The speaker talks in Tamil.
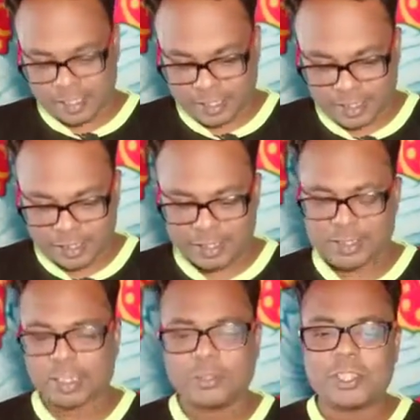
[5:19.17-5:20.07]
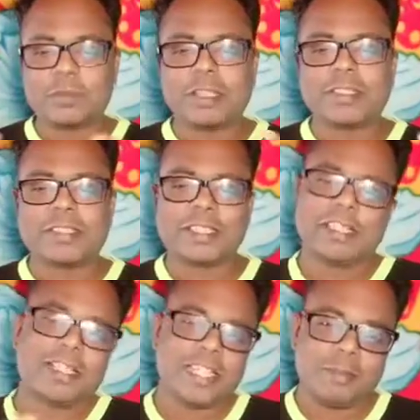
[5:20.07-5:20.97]
எனக்கு சந்தோஷமாக இருந்த விஷயம்
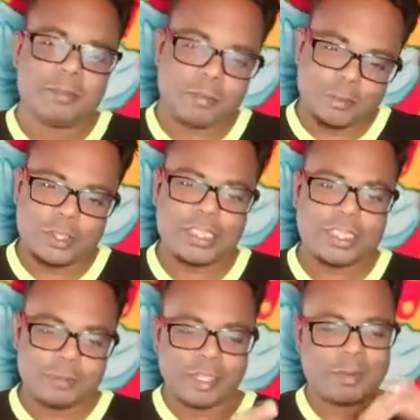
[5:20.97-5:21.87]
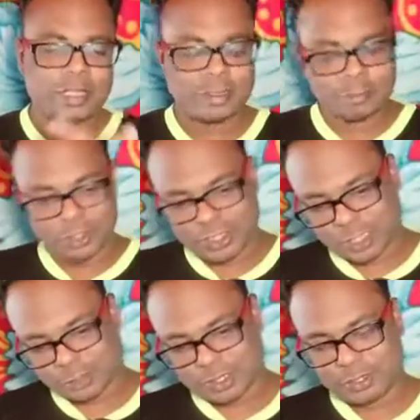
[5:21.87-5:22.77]
என்ன டைம் முடிச்சிட்டாரு முக்கால் மணத்தில்
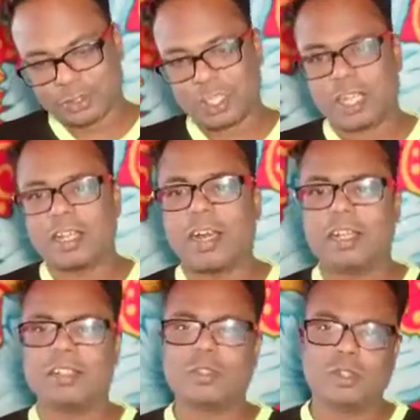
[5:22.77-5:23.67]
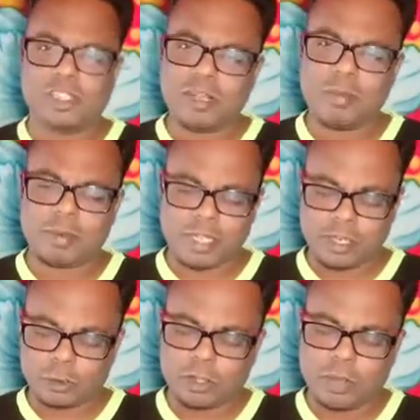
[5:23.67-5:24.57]
முடிச்சிட்டாருன்னு ஒரு சந்தோஷம் ஆனால் துக்கம்
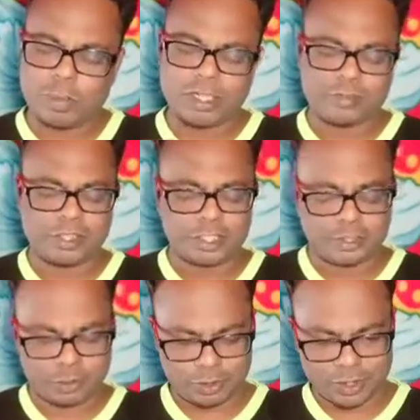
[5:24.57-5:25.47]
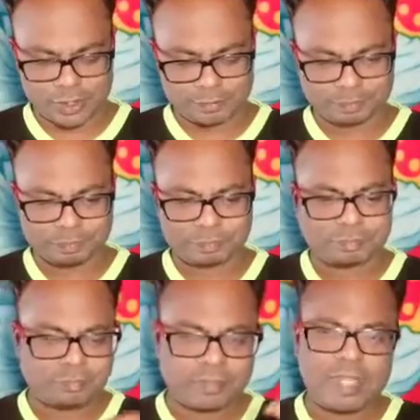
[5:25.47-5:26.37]
நான் துக்கப்பட்ட விஷயம் என்னன்னு சொன்னால்
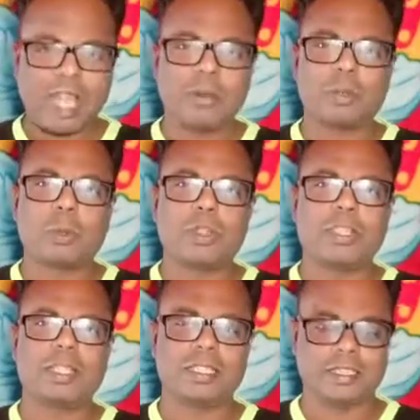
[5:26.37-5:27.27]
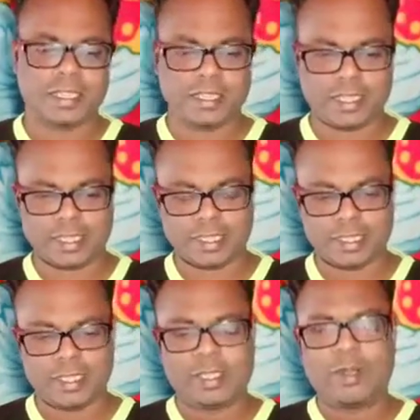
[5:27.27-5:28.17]
அவர் கொடுத்த அந்த செய்தியில்
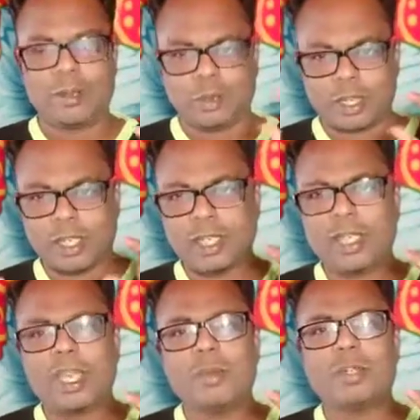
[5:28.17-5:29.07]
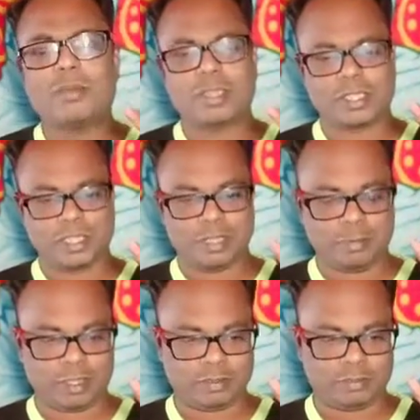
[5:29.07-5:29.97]
ஒரே ஒரு
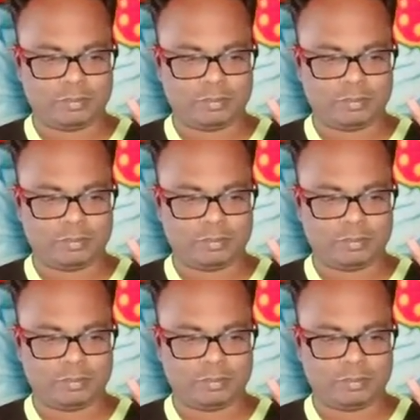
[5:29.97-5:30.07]
வசனம் தான்